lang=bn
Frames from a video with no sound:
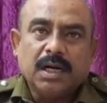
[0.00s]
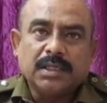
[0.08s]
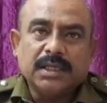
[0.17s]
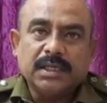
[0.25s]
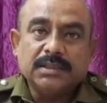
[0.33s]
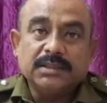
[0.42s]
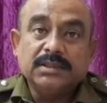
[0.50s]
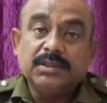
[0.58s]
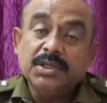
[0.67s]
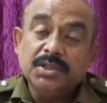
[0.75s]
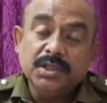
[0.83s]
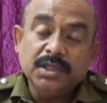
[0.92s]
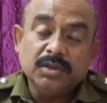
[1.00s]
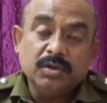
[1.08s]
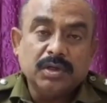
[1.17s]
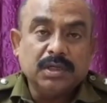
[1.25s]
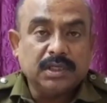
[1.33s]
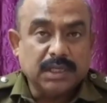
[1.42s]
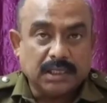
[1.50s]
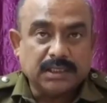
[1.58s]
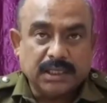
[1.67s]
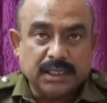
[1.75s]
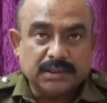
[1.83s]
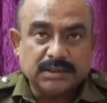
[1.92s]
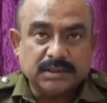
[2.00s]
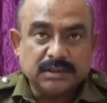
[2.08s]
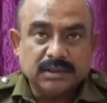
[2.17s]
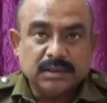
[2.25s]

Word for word: আটকে গেছে তিন দিন ধরে নাকি আটকে গেছে